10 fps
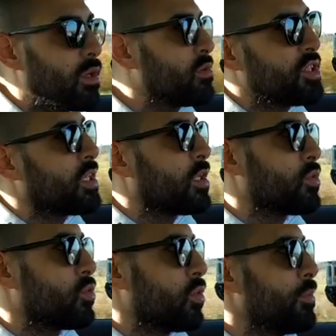non c'è
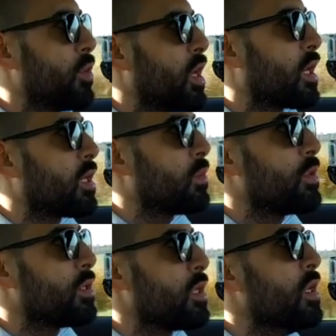tanto turbo lag,
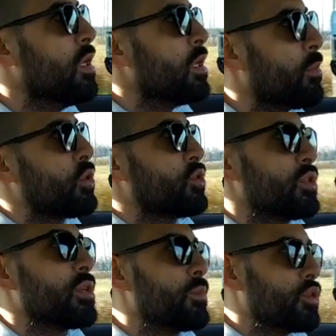quindi
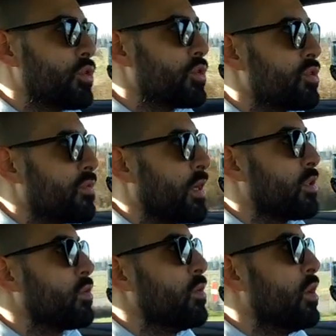posso dirmi
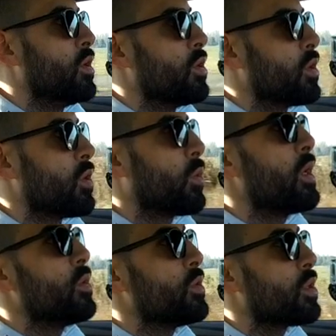soddisfatto.
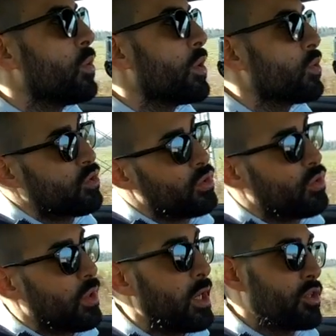Quello di cui non
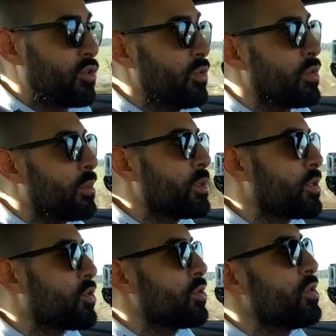sono
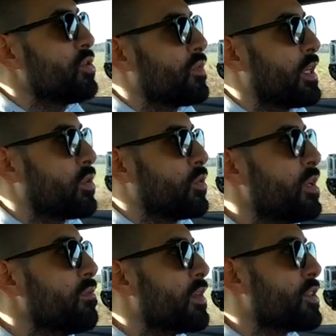assolutamente soddisfatto
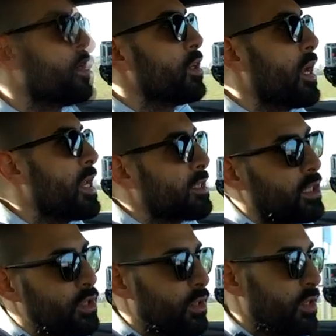invece è la
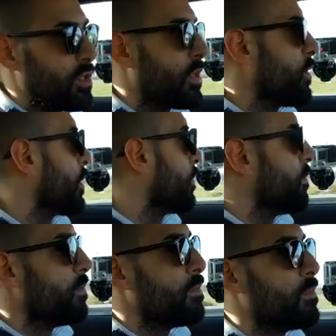trazione anteriore.
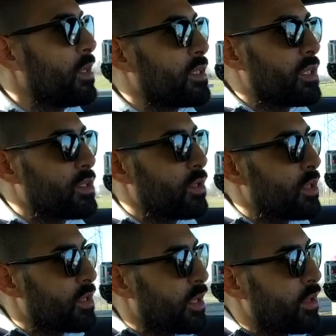La trazione
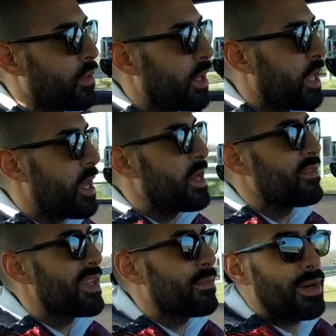anteriore è
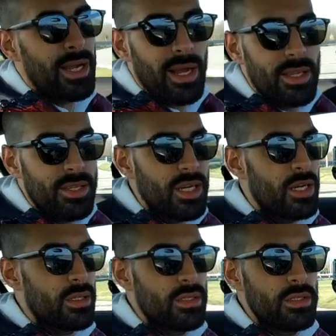la vera
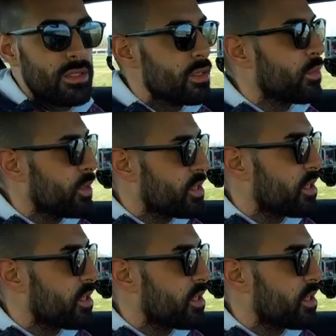magagna di questa